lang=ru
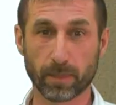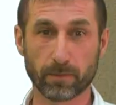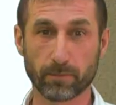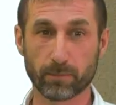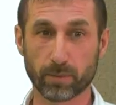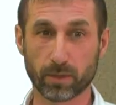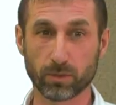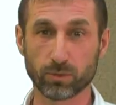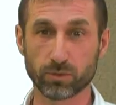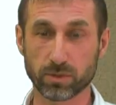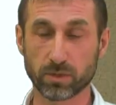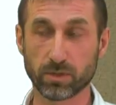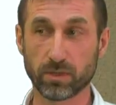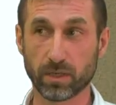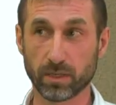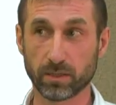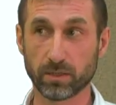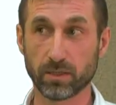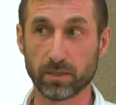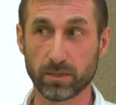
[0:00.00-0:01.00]
По-русски
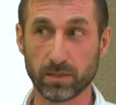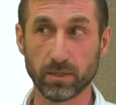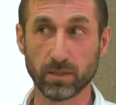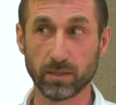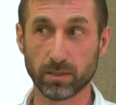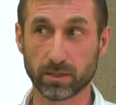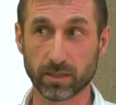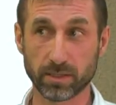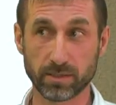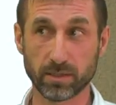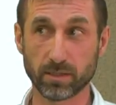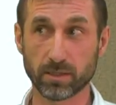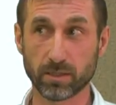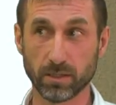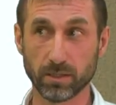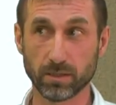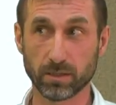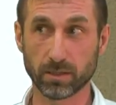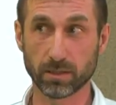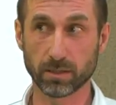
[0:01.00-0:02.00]
говоря, найти
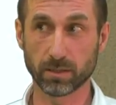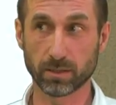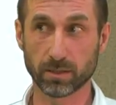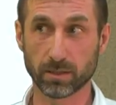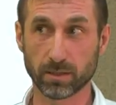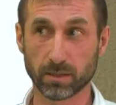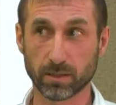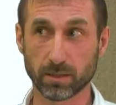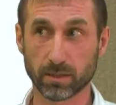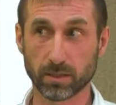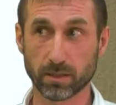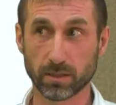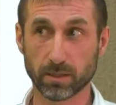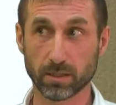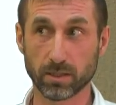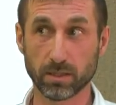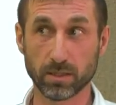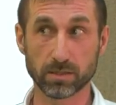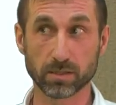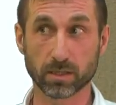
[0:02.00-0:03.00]
косяки,
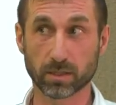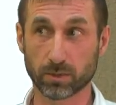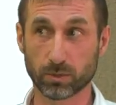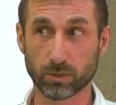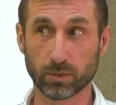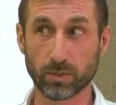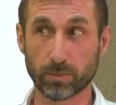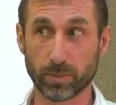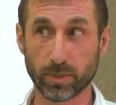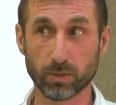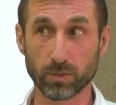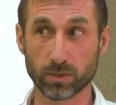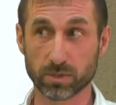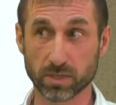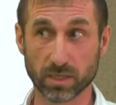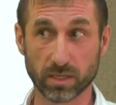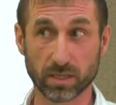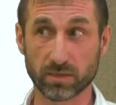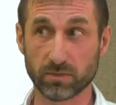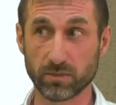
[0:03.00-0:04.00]
и за которые
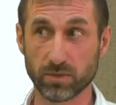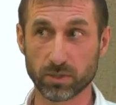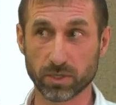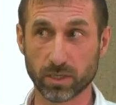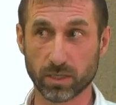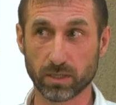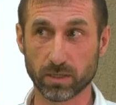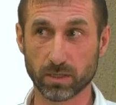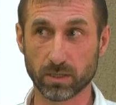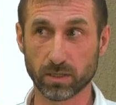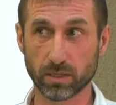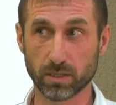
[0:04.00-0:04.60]
придется отвечать